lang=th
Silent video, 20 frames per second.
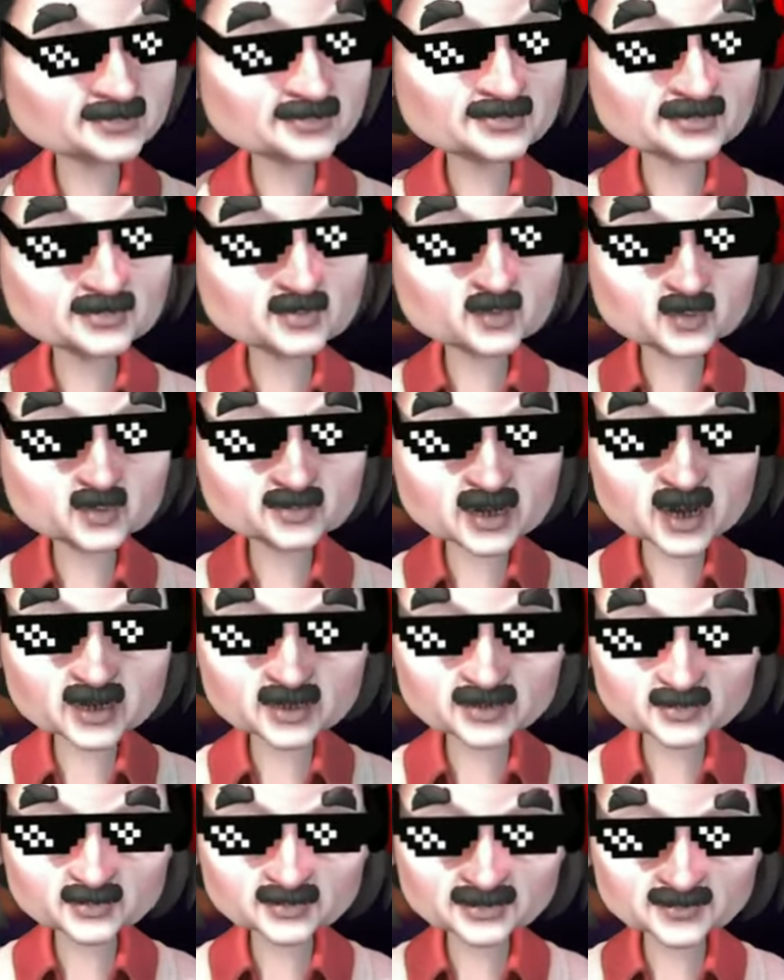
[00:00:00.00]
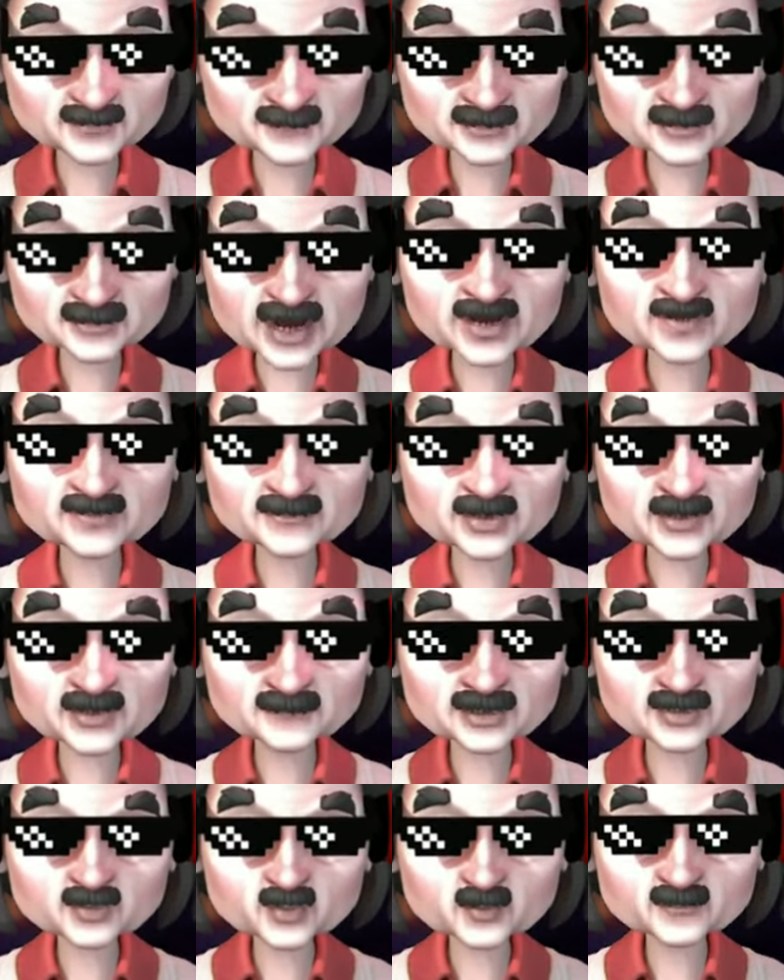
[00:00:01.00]
อตัวคูณไม่ต้องมาเพิ่ม
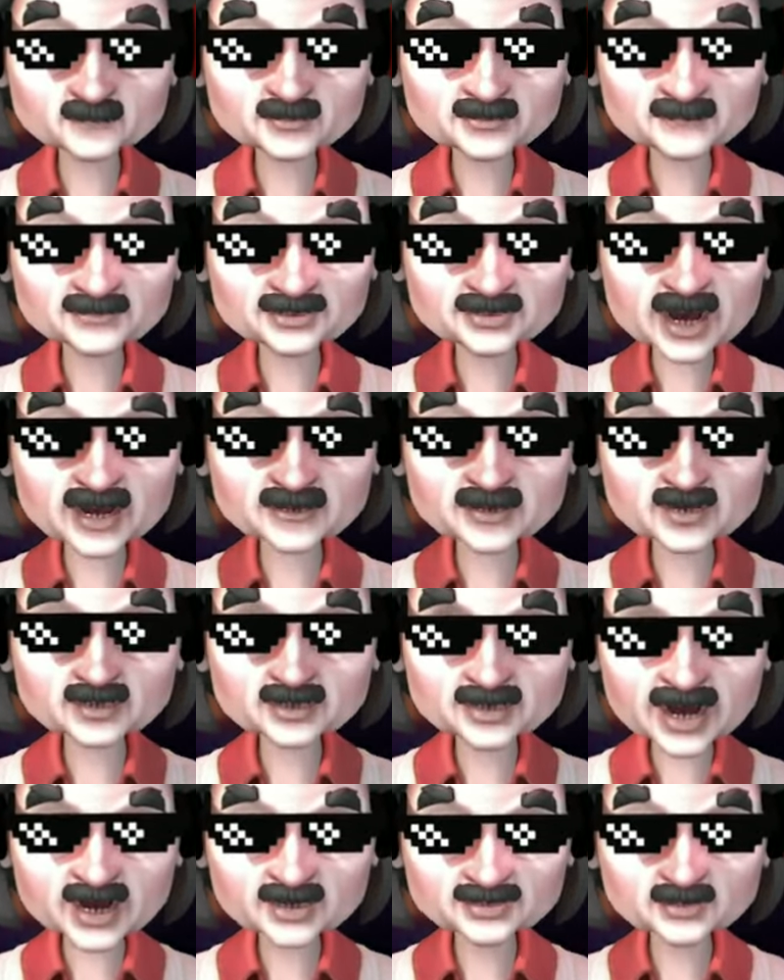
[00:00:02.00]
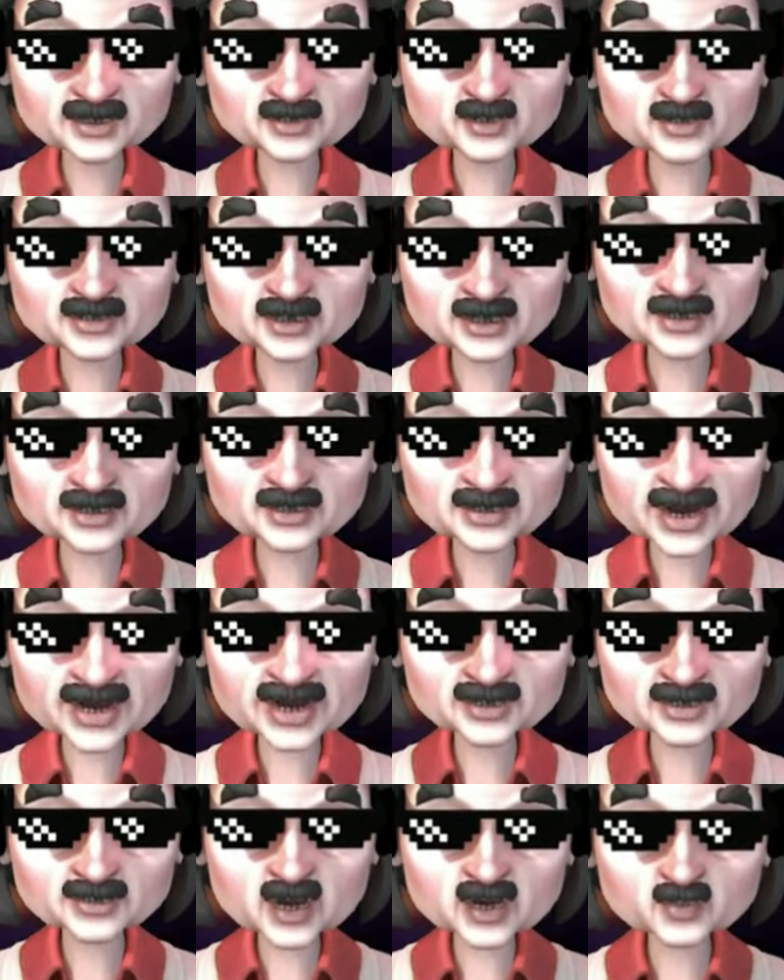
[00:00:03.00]
คือมันสามารถใช้คูณได้ทุกครั้งเลย
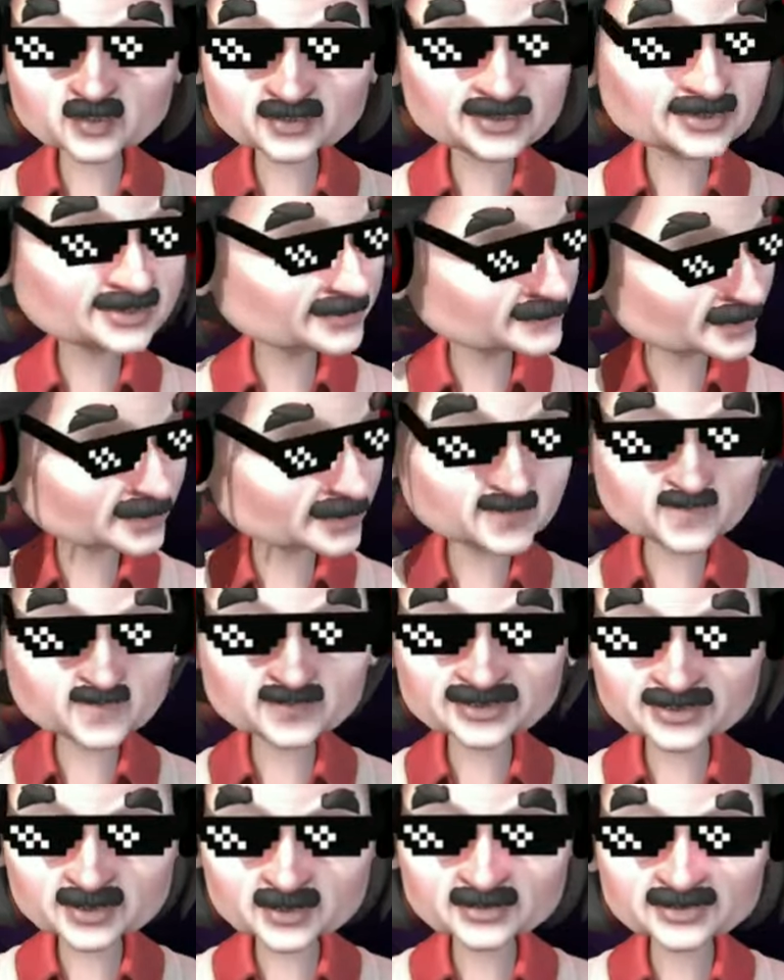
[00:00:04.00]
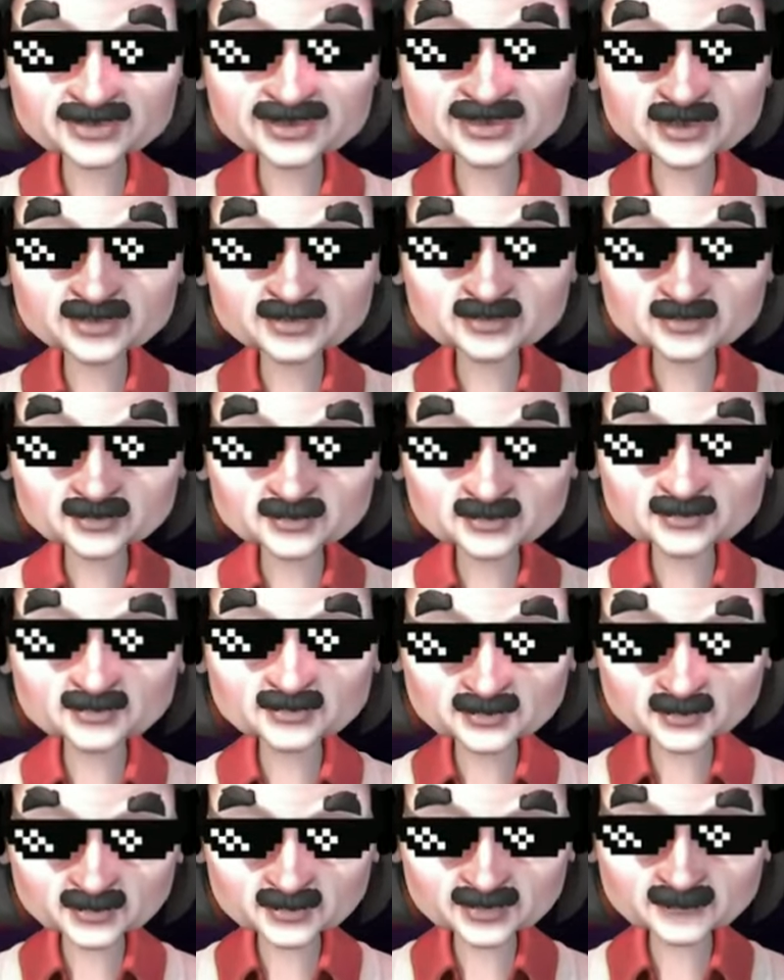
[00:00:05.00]
เหรอ อุ้ยอย่างนี้มันก็เฟี้ยวดิ
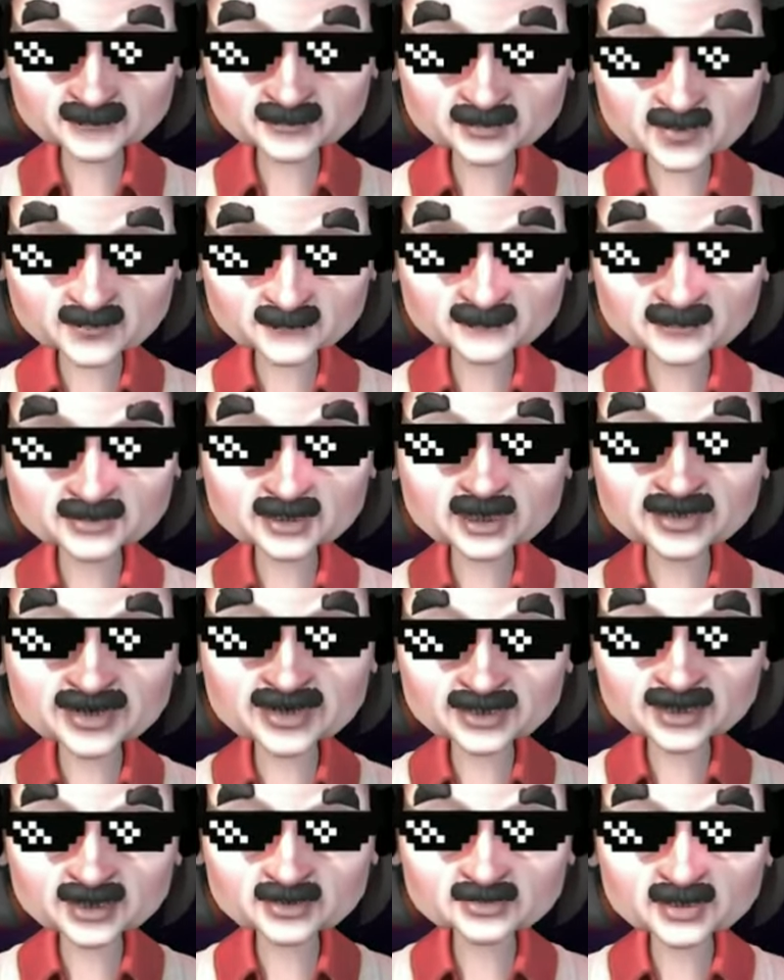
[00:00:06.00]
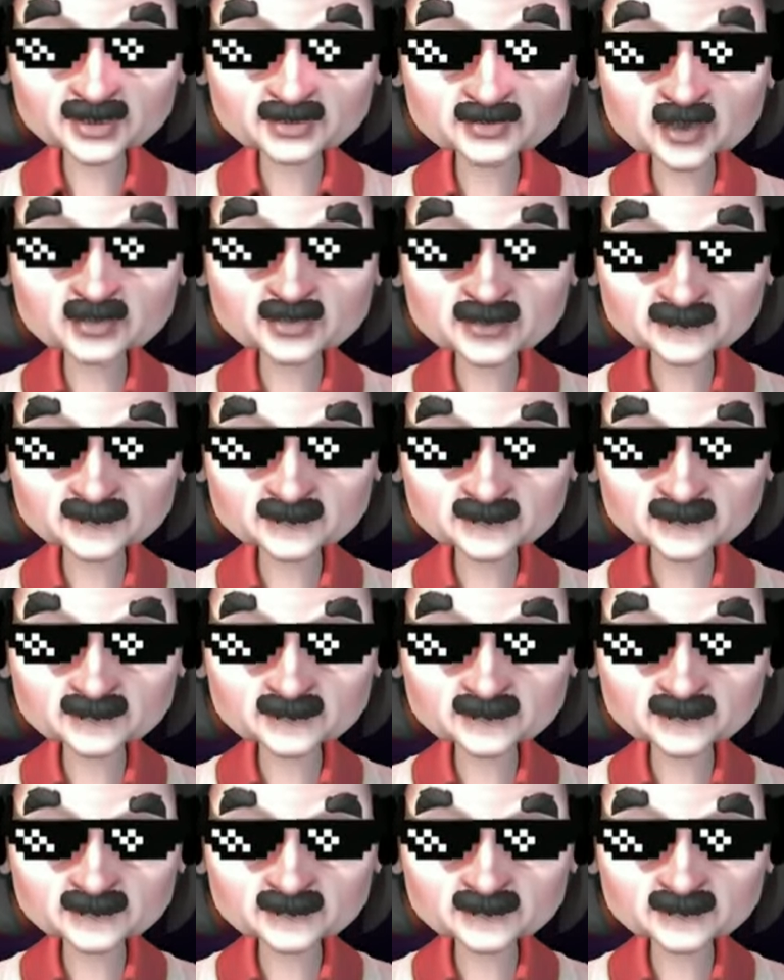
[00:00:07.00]
อุ้ยอำเภอเปิดแจ้งเกิดเลยแล้วกัน